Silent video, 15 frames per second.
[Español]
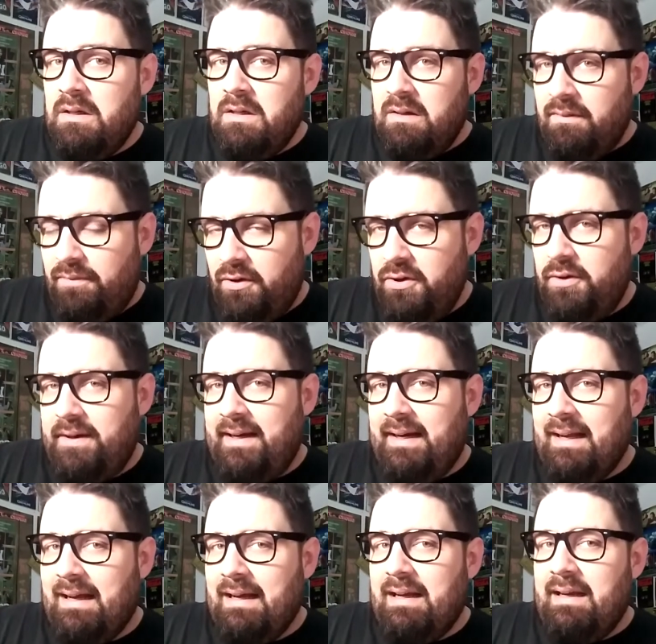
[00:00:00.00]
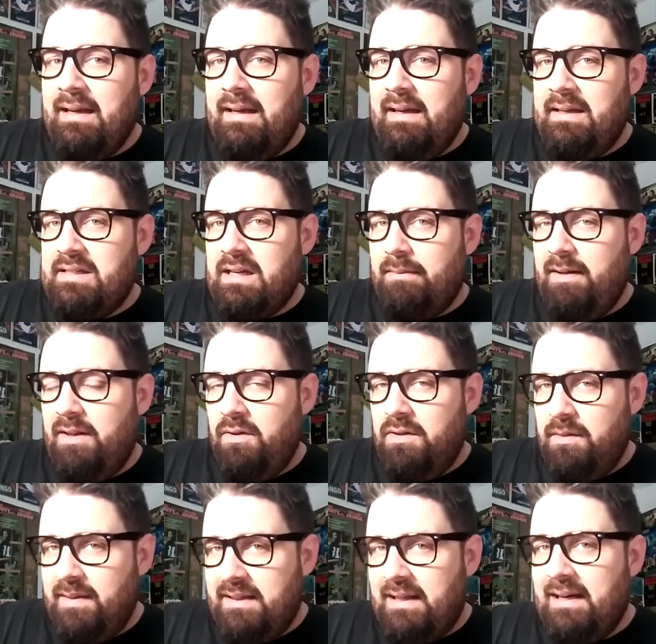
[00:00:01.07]
follonera, eh, sabe
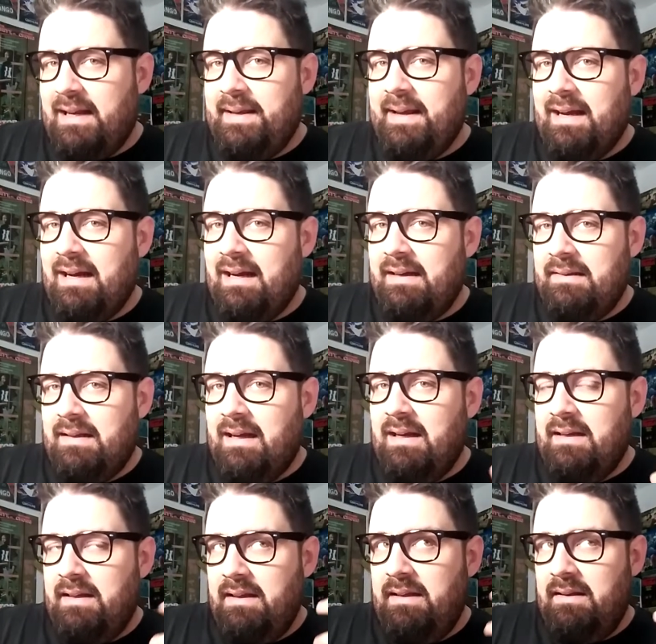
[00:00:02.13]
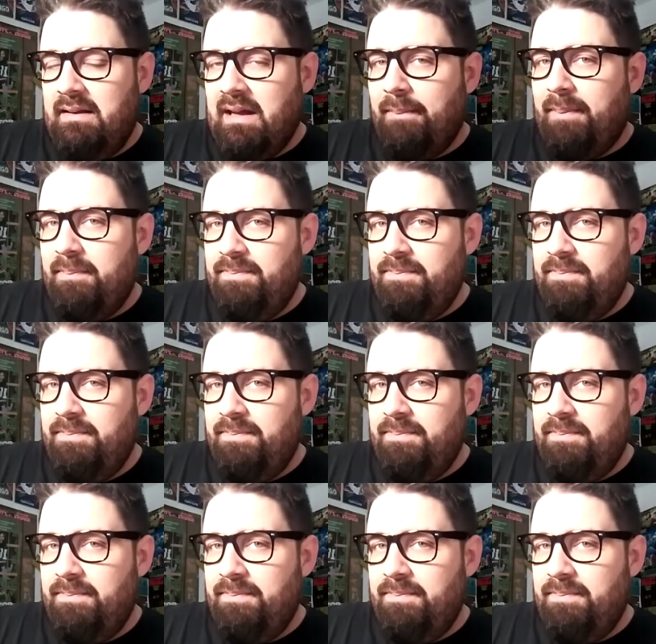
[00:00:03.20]
dónde meter la llaga y tal, y da,